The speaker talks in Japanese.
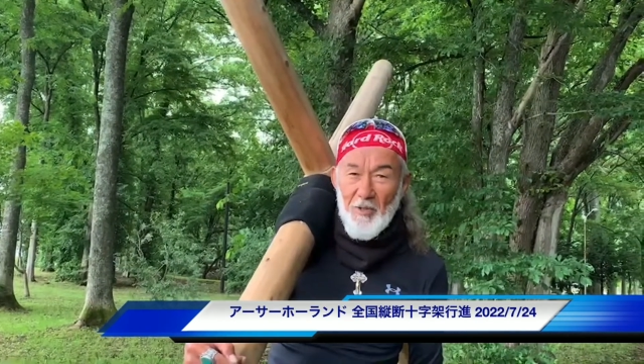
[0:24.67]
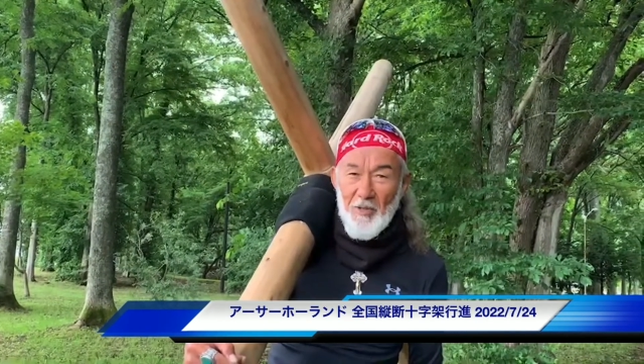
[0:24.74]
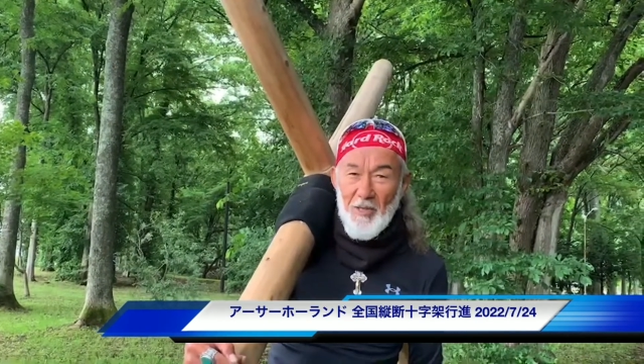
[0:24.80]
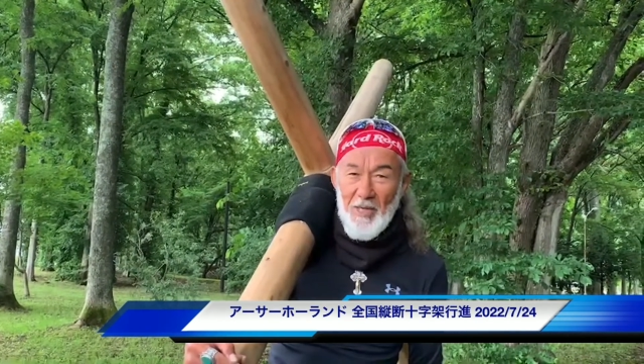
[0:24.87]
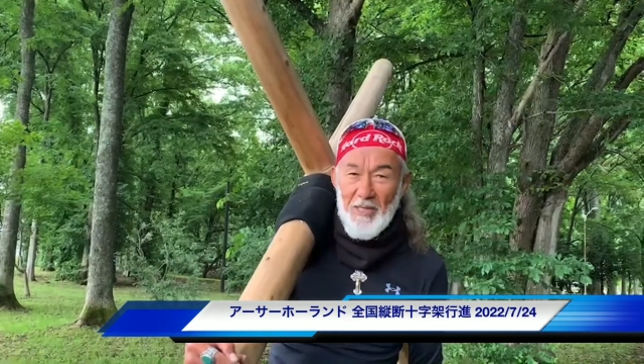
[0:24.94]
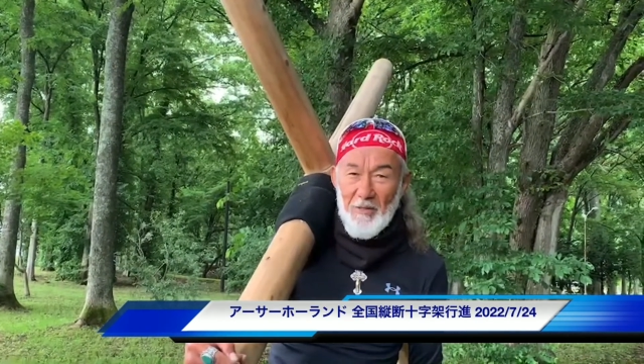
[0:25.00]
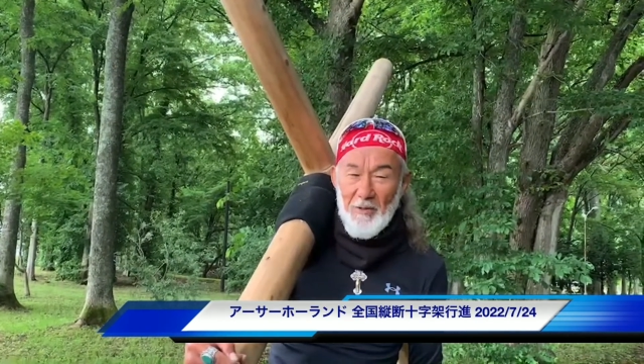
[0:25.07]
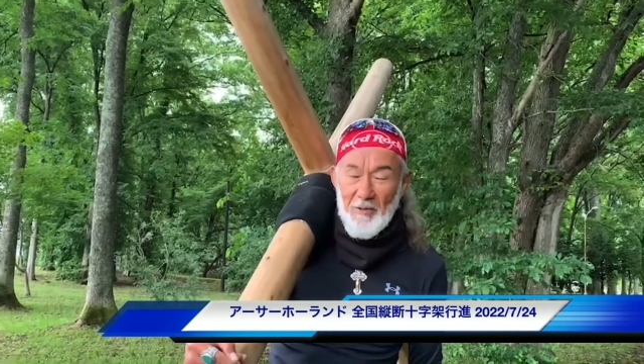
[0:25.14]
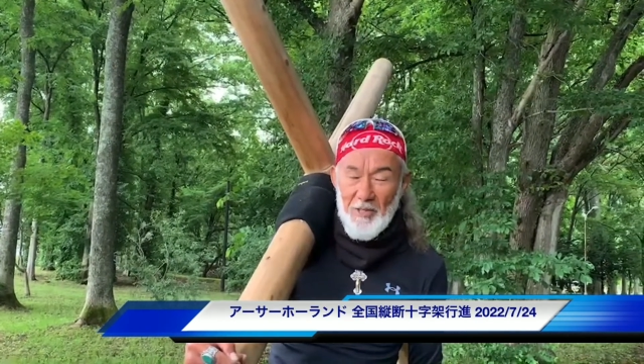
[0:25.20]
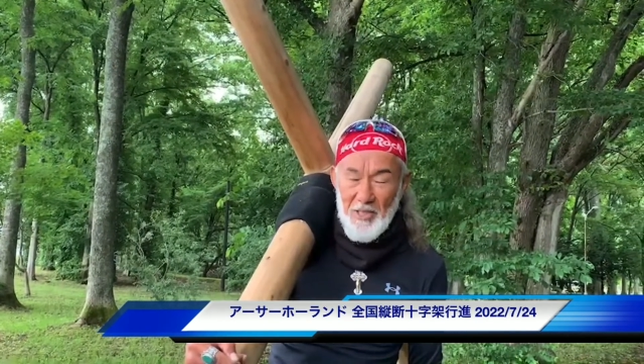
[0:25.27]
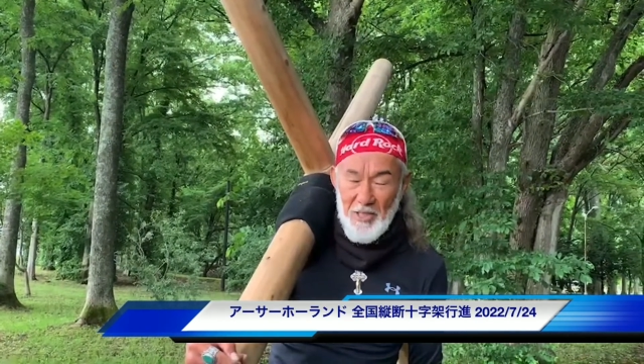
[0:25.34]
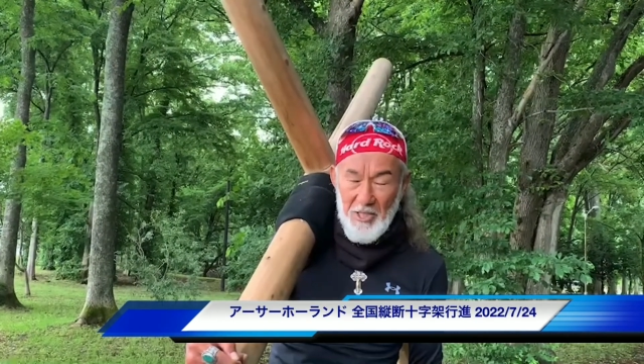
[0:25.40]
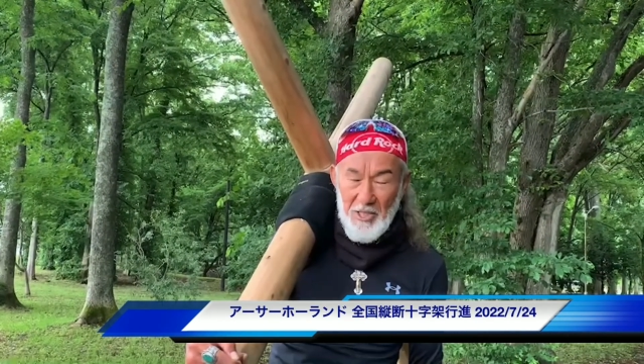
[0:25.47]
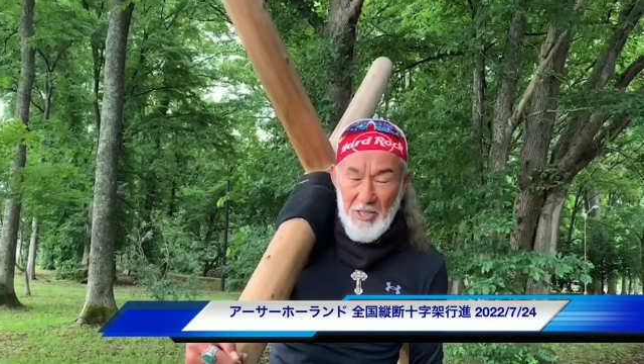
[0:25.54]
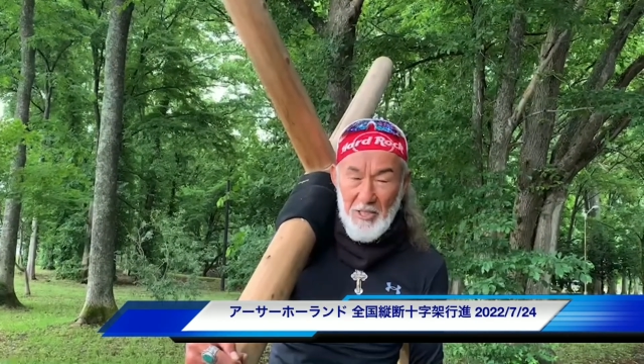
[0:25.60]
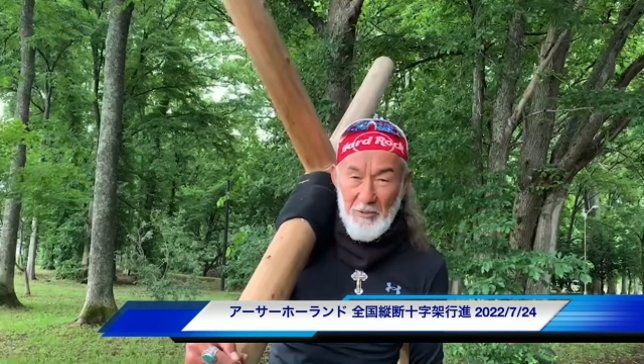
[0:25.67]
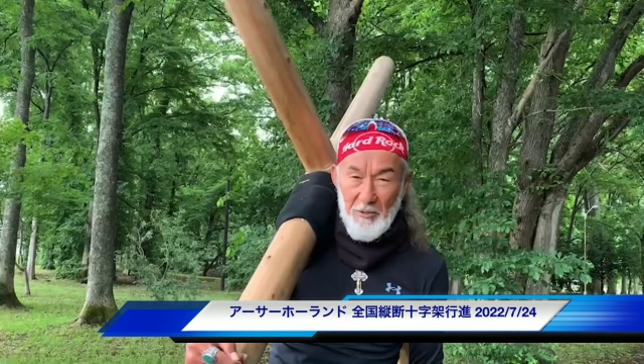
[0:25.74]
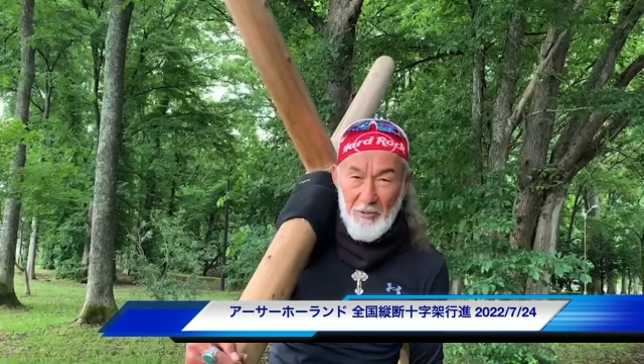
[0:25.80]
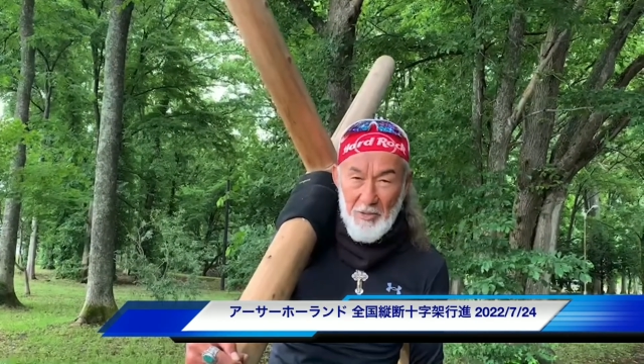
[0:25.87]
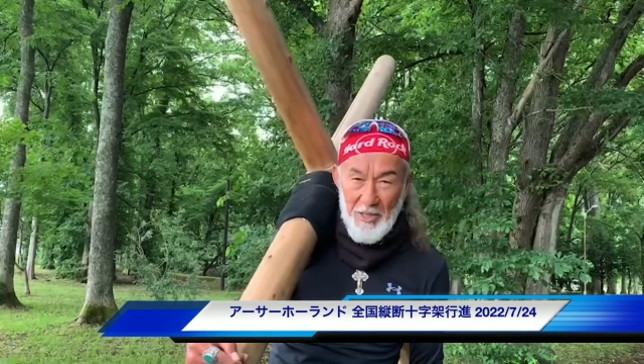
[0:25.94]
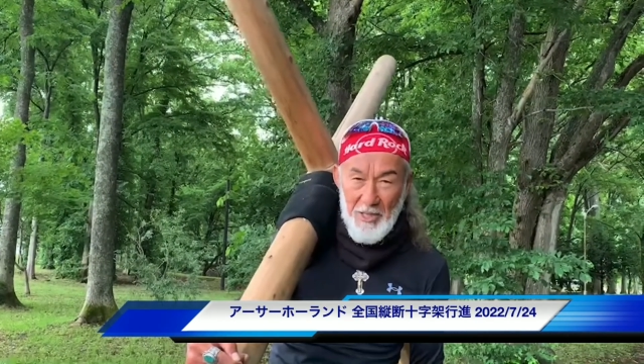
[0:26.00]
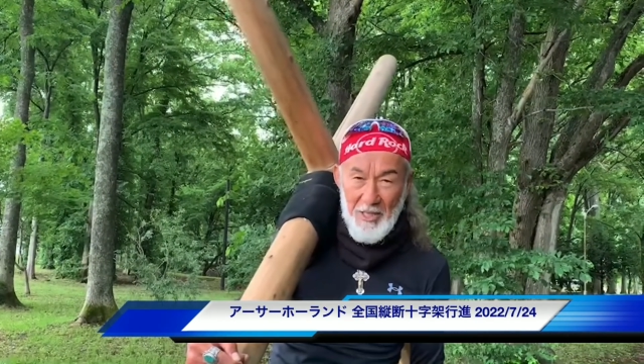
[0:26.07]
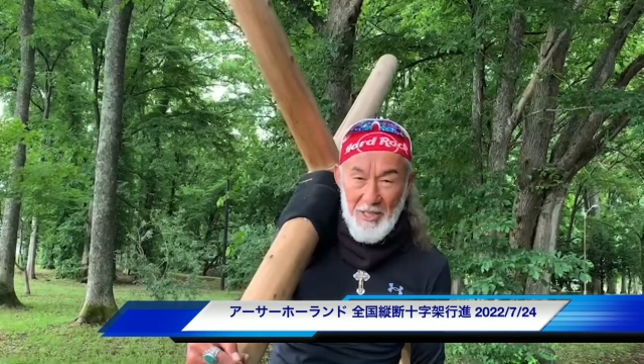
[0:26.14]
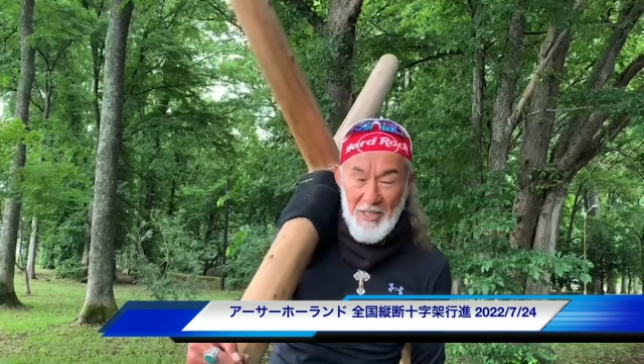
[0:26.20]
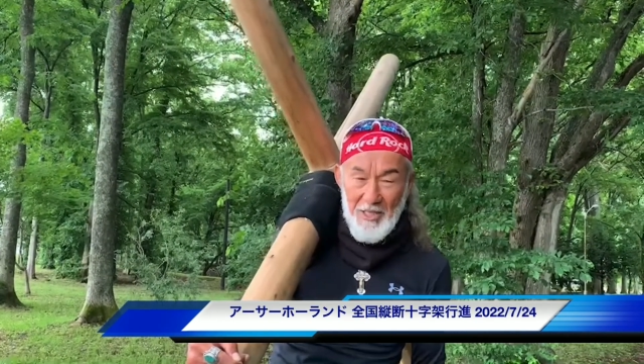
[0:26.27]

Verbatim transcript: あの、利尻富士、